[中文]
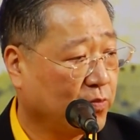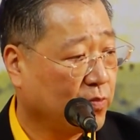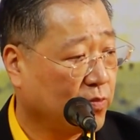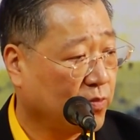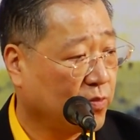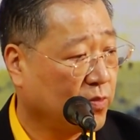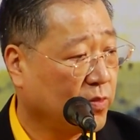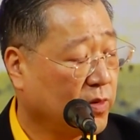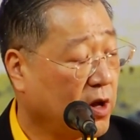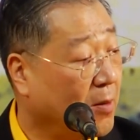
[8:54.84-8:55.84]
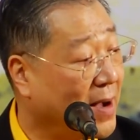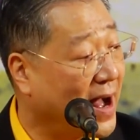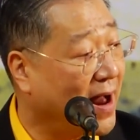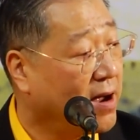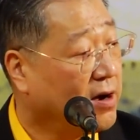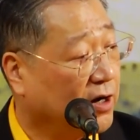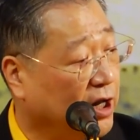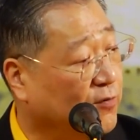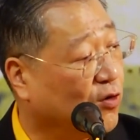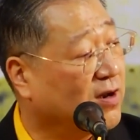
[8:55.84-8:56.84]
可以。好吗？
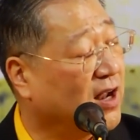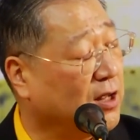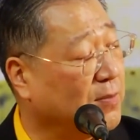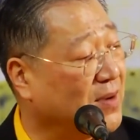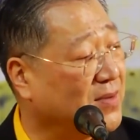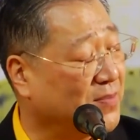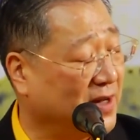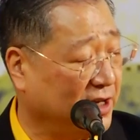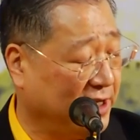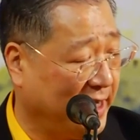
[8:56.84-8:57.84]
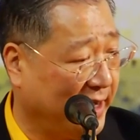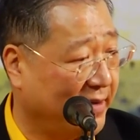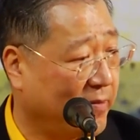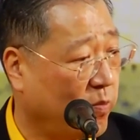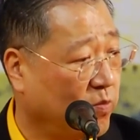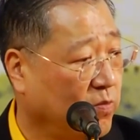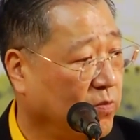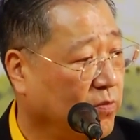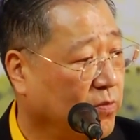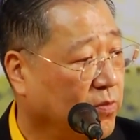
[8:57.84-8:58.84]
李波，让你妈妈帮你念，
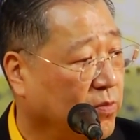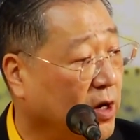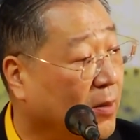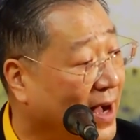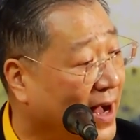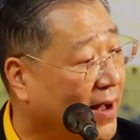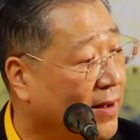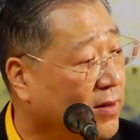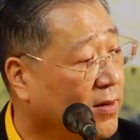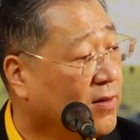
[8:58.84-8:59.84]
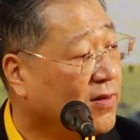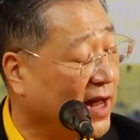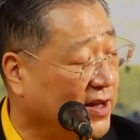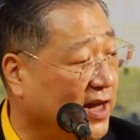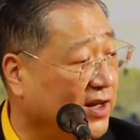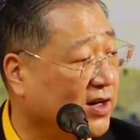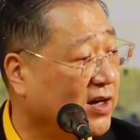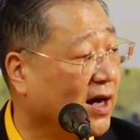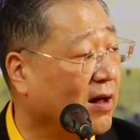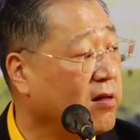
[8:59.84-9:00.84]
好吗？再念一
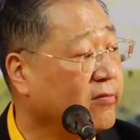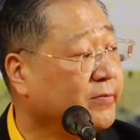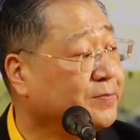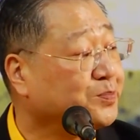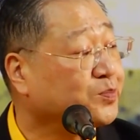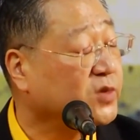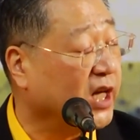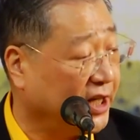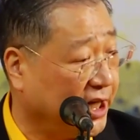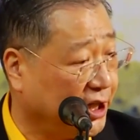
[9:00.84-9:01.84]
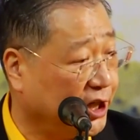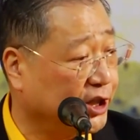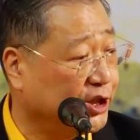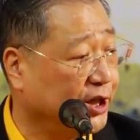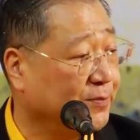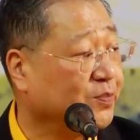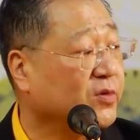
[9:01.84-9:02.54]
个，再念一个经。